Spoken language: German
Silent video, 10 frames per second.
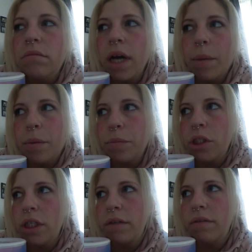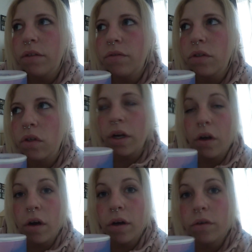aber im Bestellwert von 9
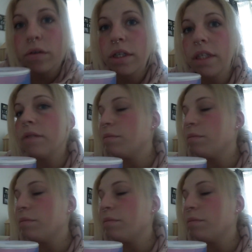Euro kriegt